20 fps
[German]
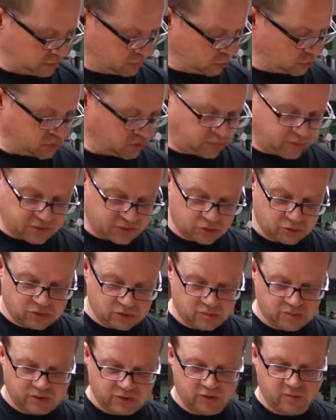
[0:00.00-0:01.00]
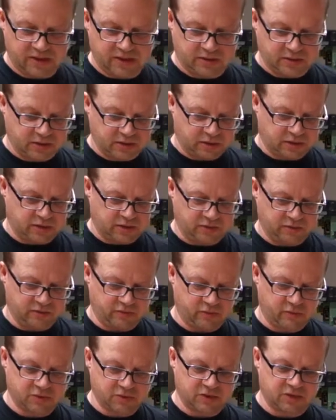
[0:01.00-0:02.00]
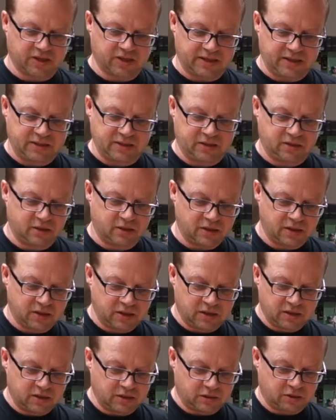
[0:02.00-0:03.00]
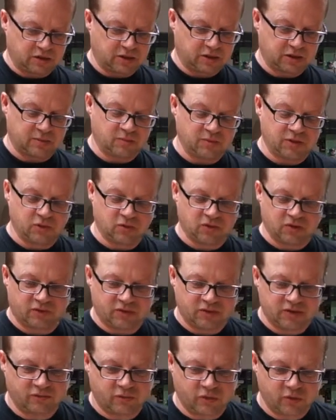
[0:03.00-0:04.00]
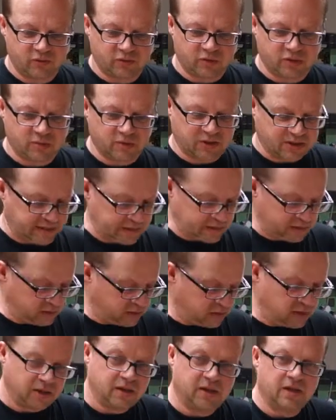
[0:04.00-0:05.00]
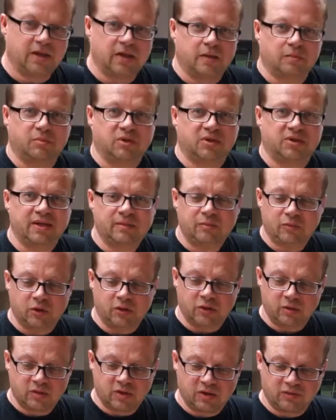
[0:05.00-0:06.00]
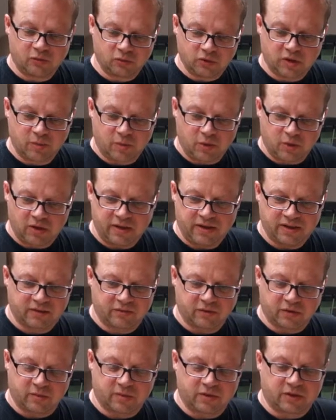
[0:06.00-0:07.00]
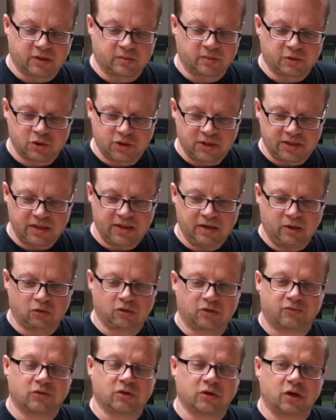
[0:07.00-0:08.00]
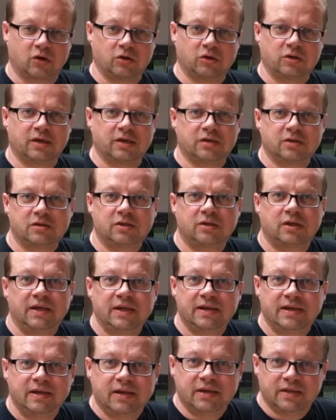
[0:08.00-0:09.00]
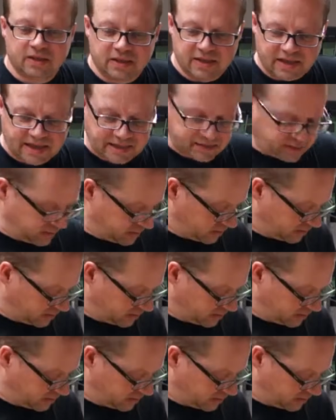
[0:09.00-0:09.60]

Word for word: Guter Bezug zur Mathematik, gell? wenn man sie dreht, dann ergeben die ungefähr die Form von einem Kegel. Mit dem können wir wunderbar entweder mit der Maschine oder von der Hand aus die Grate